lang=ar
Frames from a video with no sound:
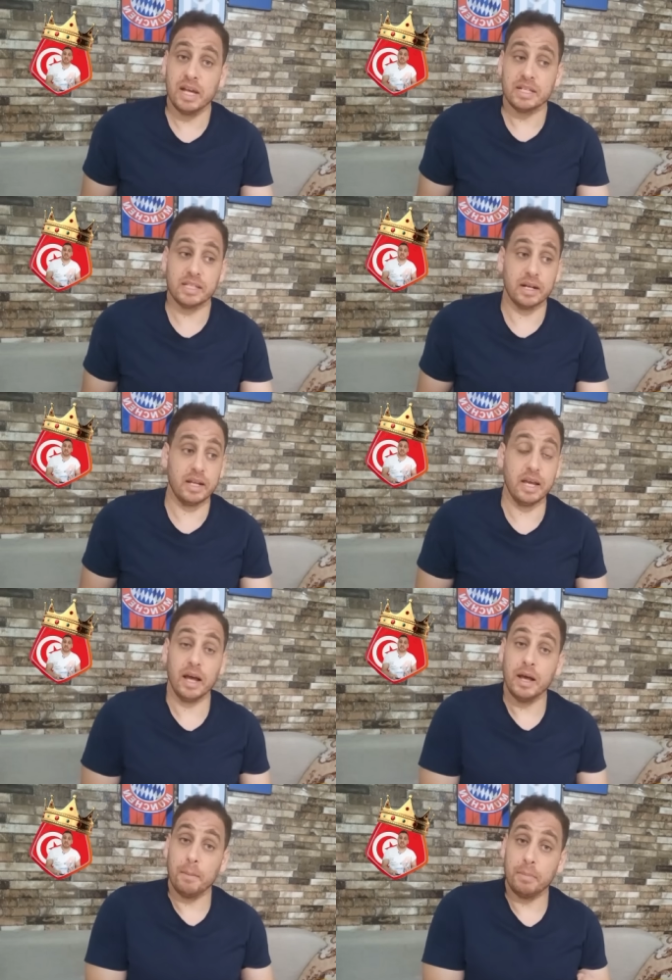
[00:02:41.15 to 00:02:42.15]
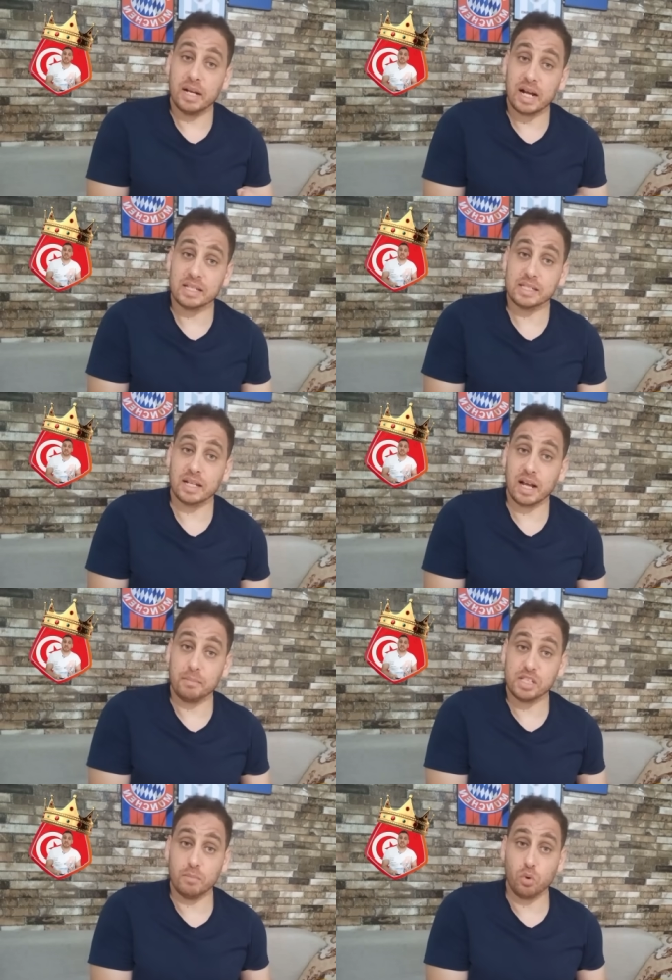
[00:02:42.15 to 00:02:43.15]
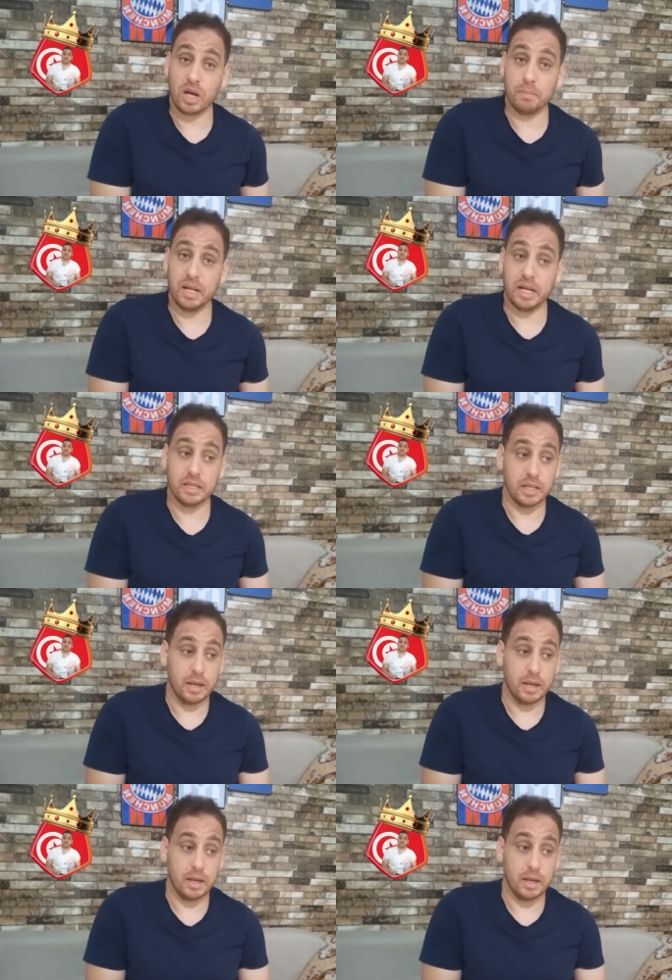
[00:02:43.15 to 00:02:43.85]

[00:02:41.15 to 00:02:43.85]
صريح من اصل خمسه مقابلات